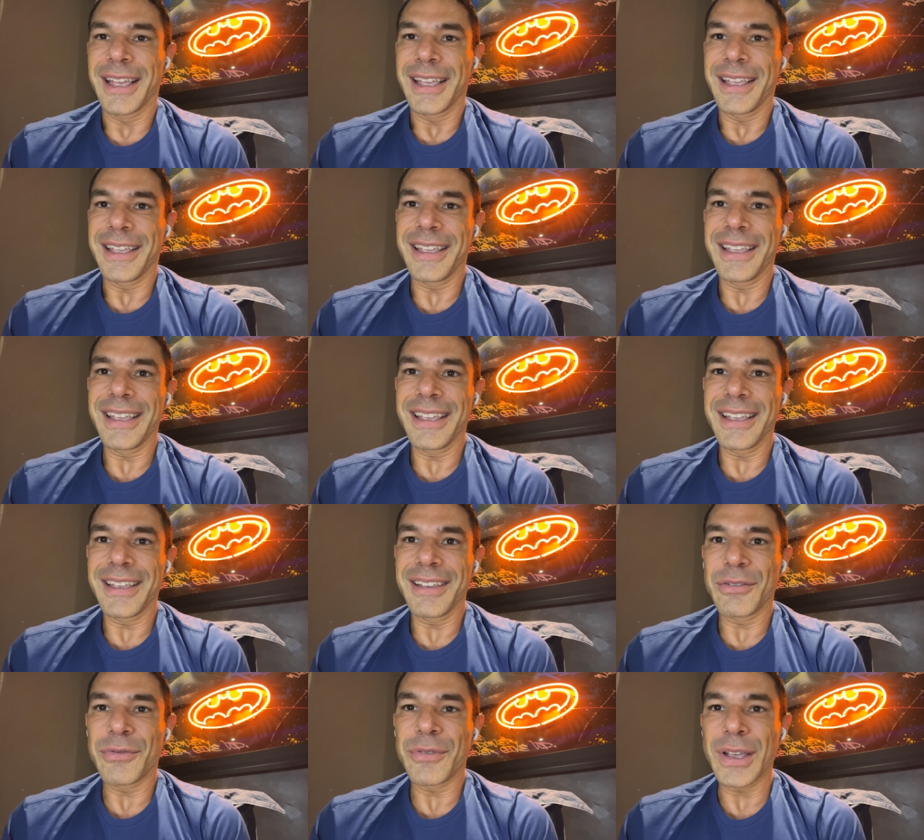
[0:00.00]

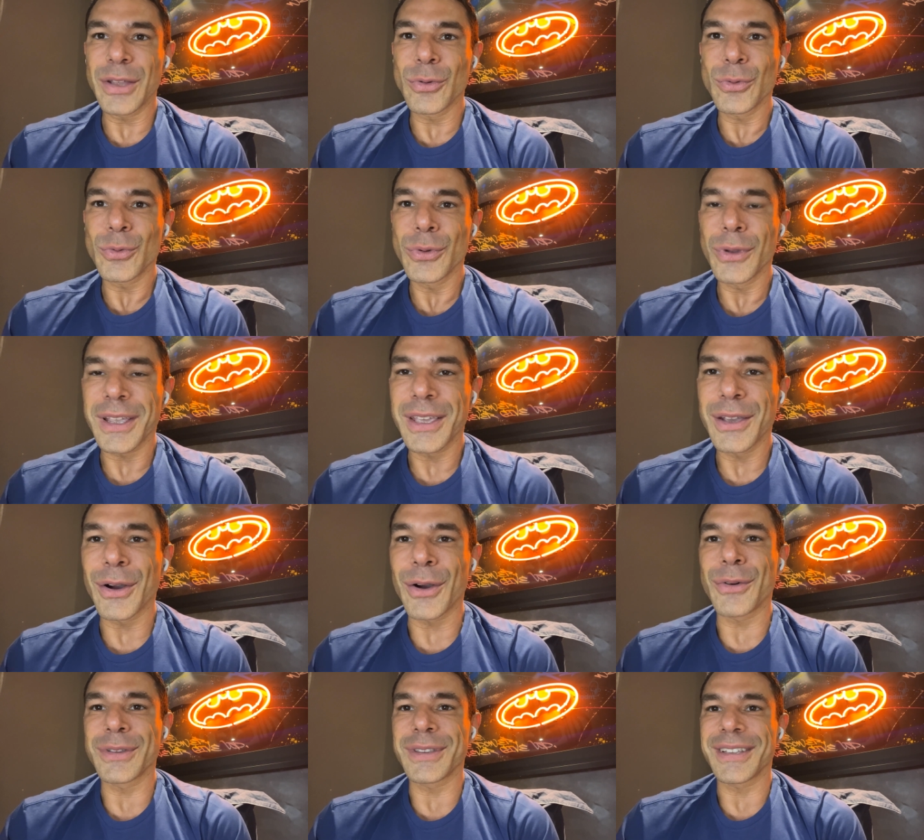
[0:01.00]
E vendo tudo aquilo
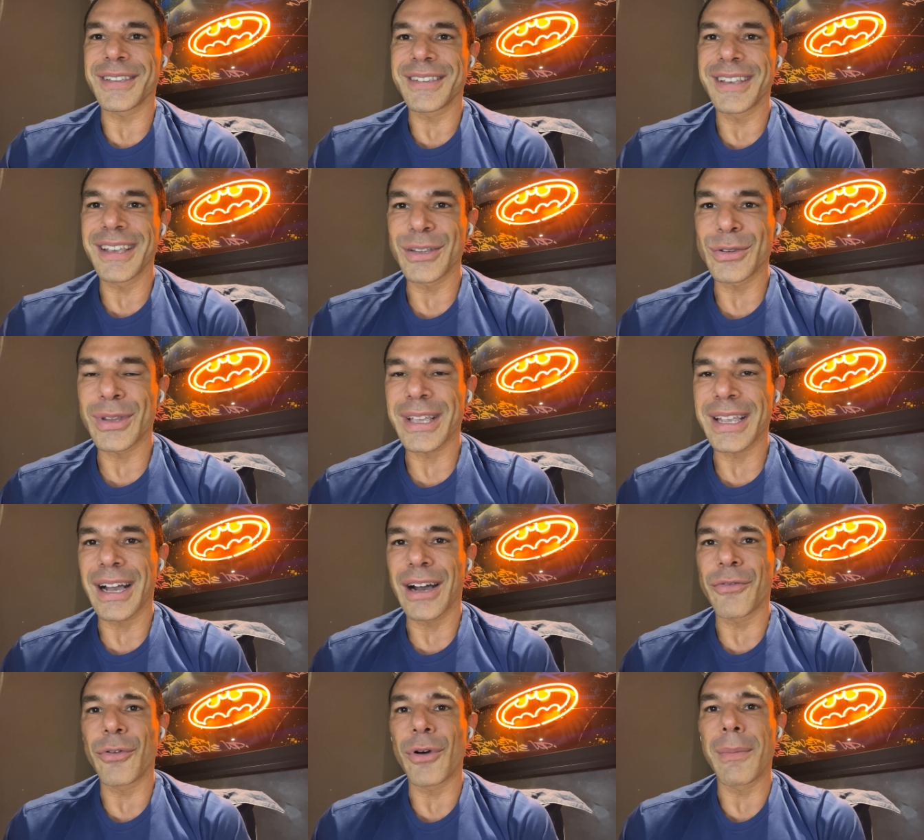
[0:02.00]
acontecer, toda
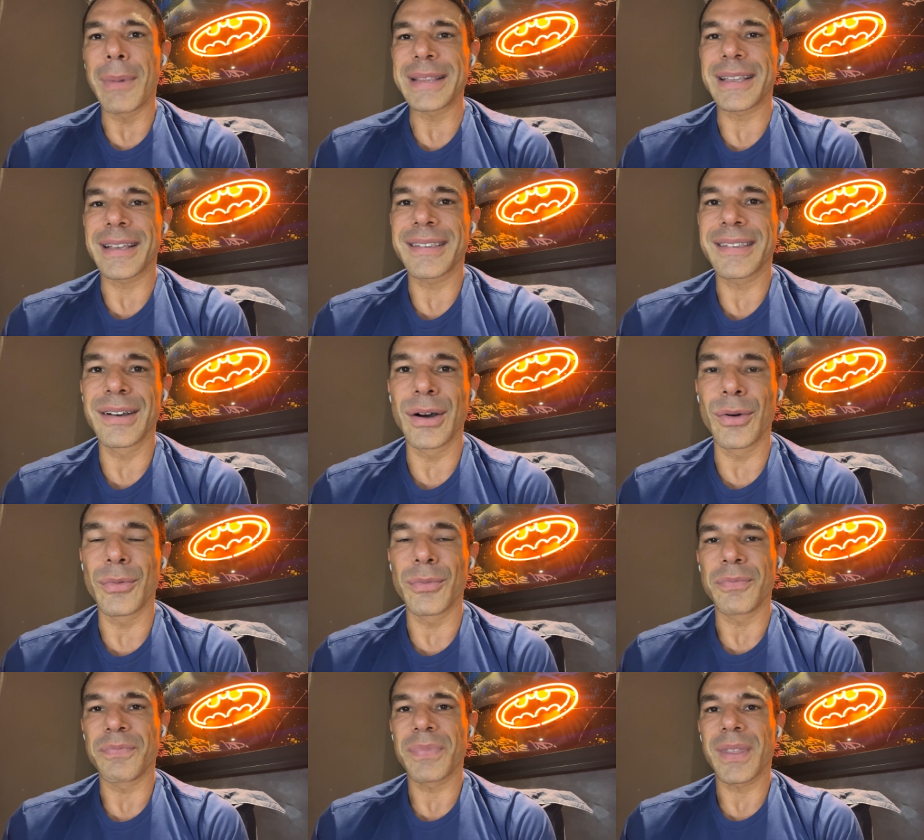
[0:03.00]
aquela
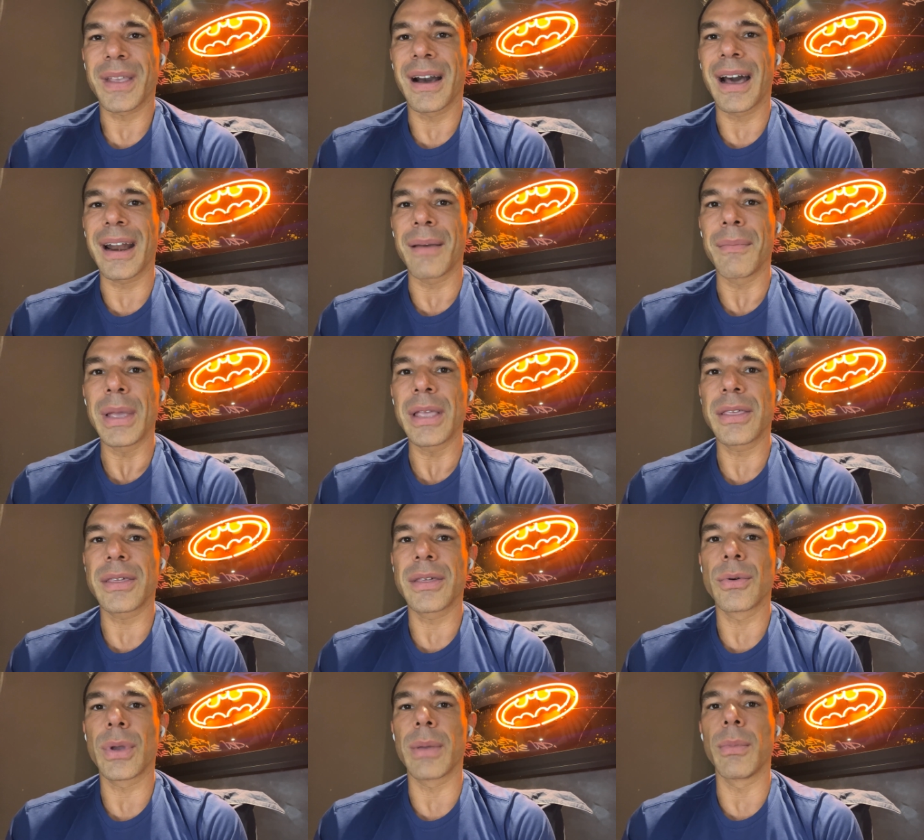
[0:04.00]
formatação,
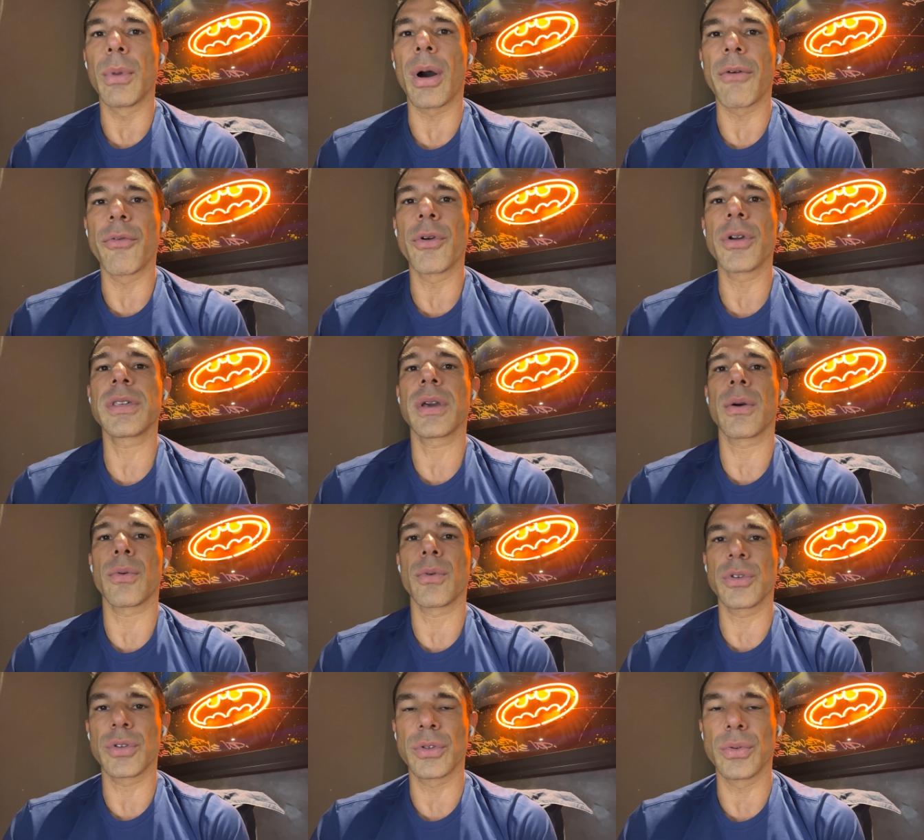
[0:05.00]
claramente o que meu avô tinha
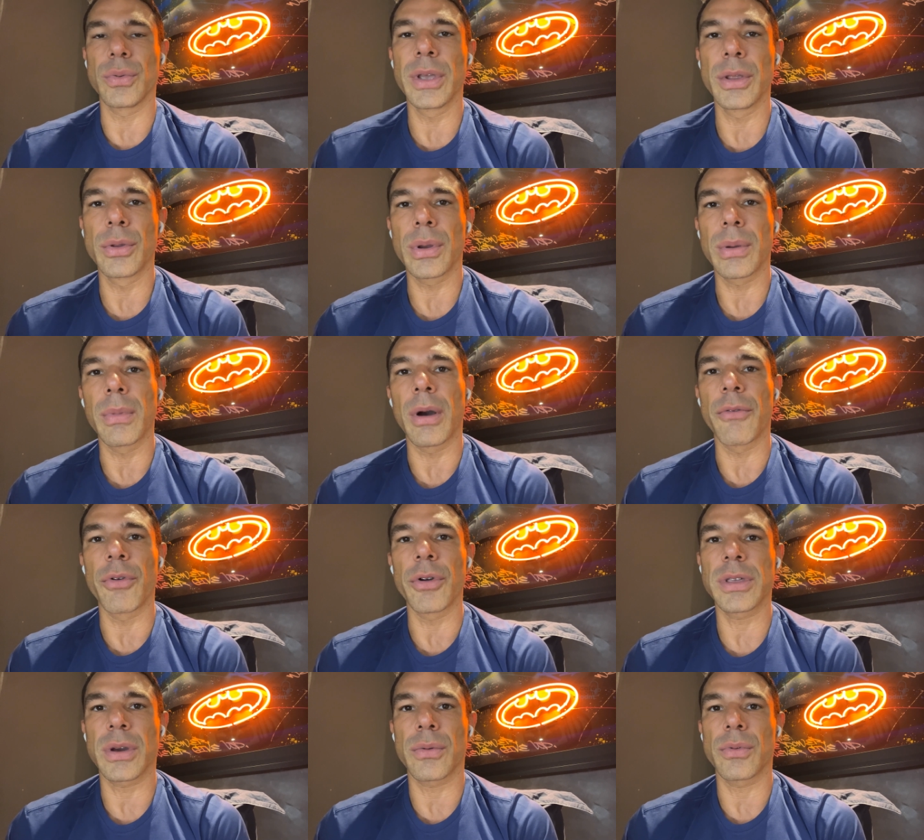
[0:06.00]
constituído, o que meu
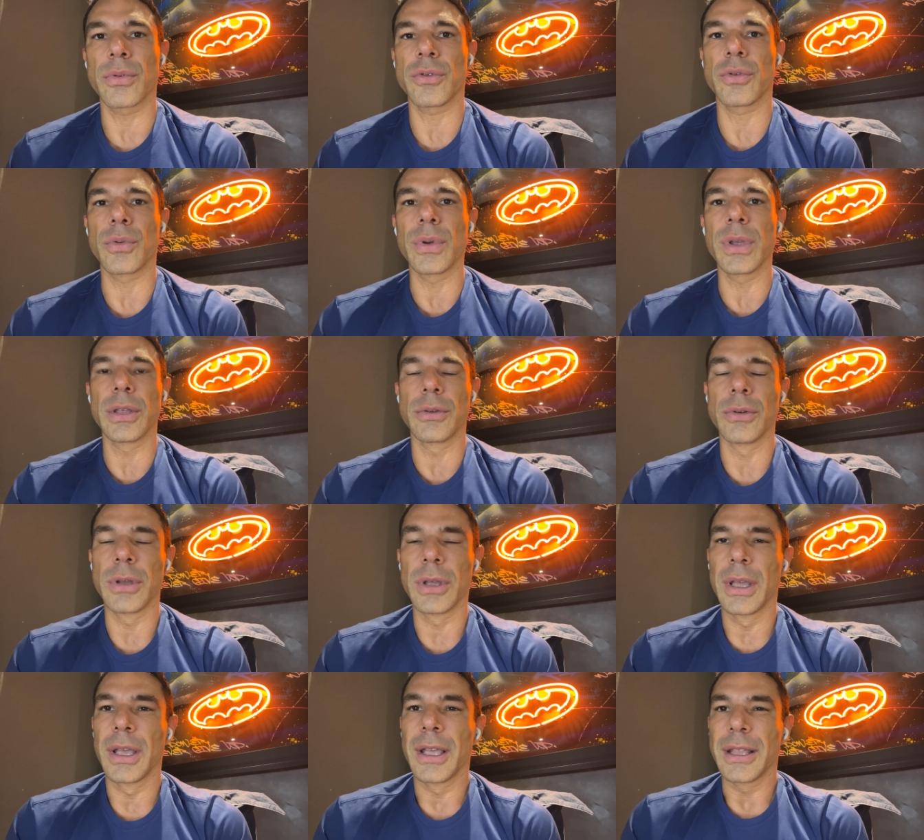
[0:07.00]
avô tinha construído,
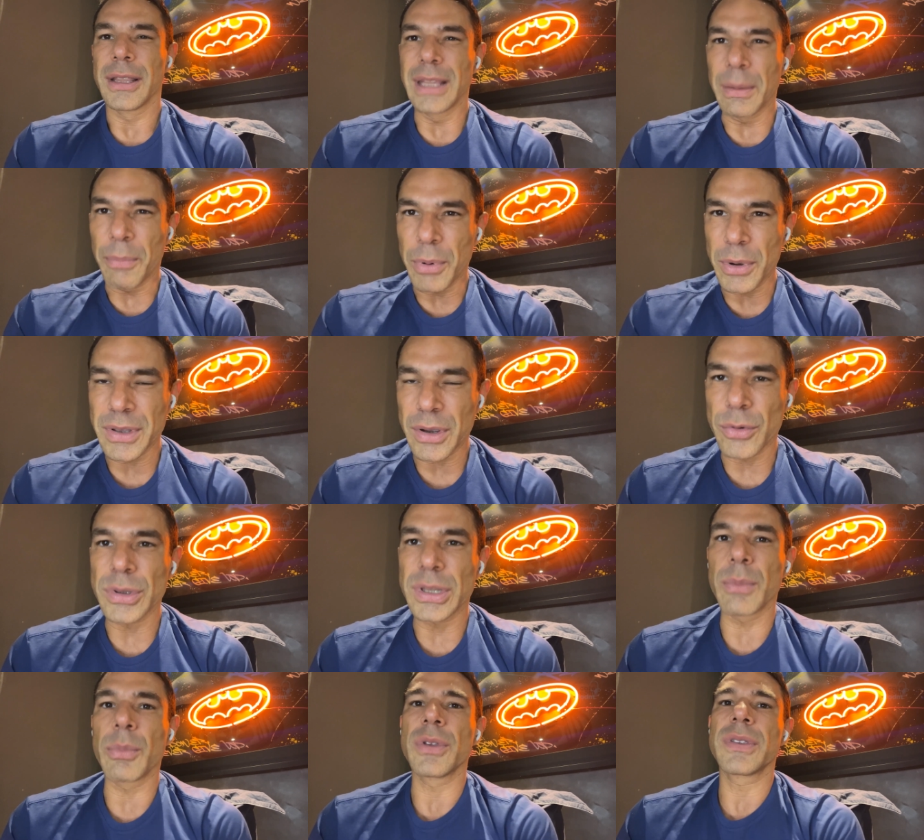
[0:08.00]
depois a
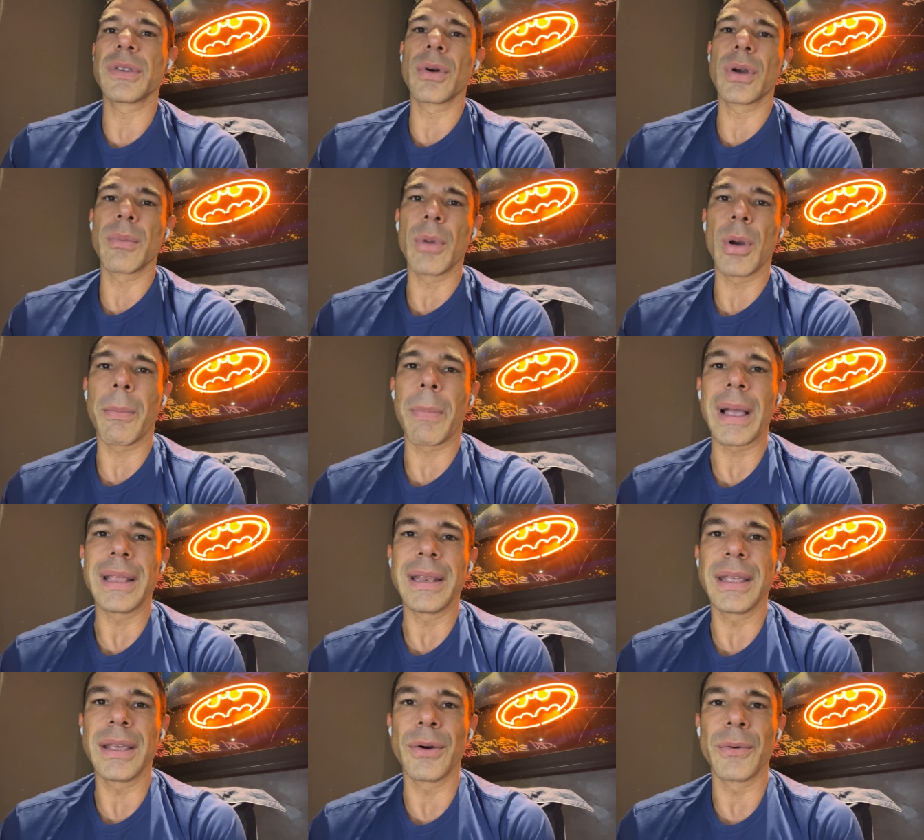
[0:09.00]
contribuição que meu pai
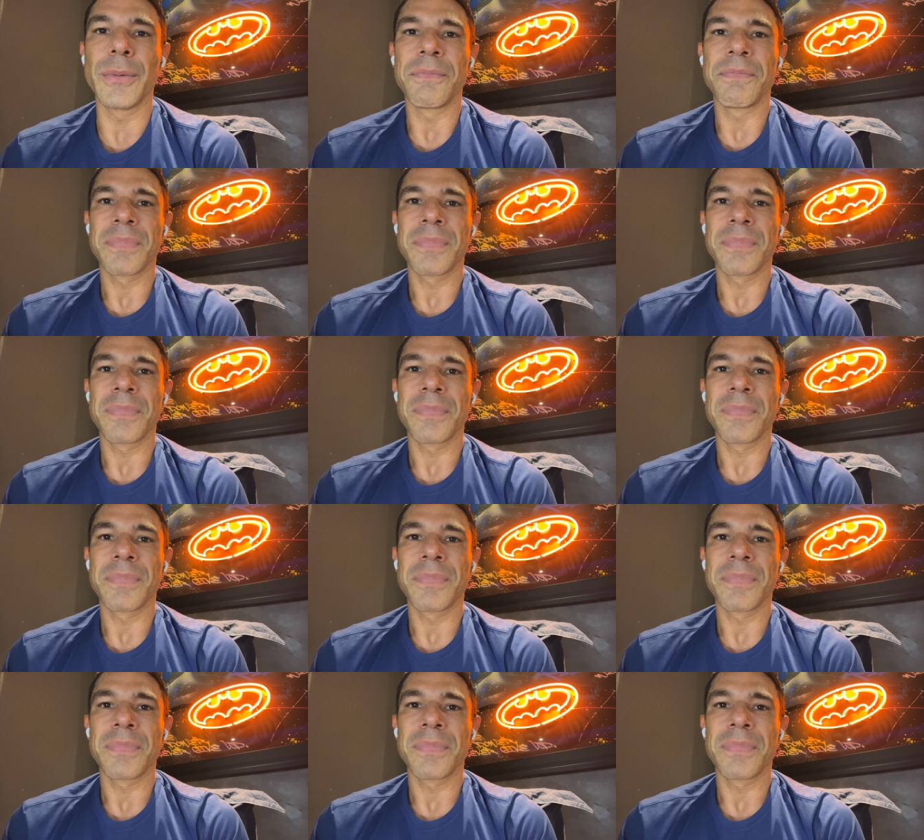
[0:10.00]
deu,